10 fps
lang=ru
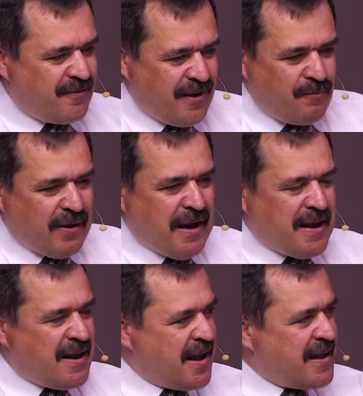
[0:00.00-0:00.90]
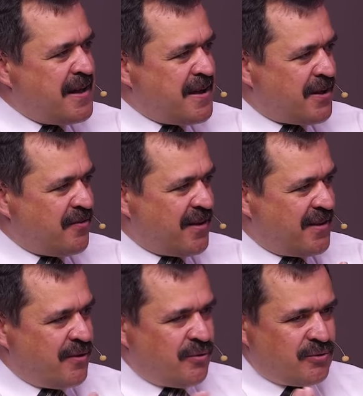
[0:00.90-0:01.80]
как правильно
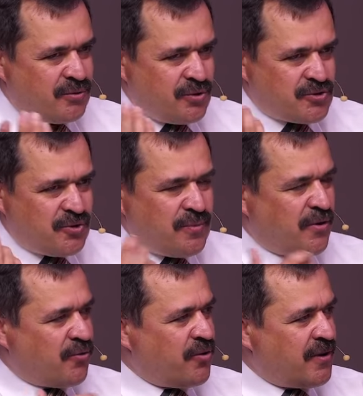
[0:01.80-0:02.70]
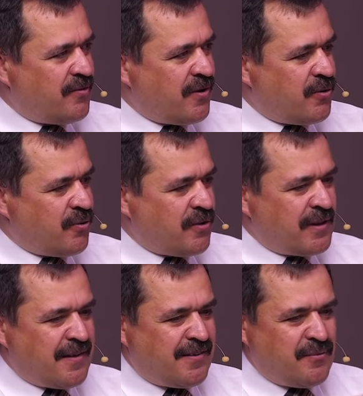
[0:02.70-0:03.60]
реагировать на вот то, что происходит вокруг
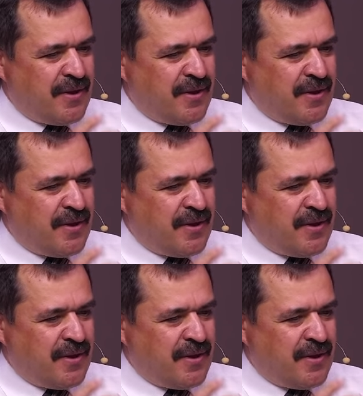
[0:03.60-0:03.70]
нас,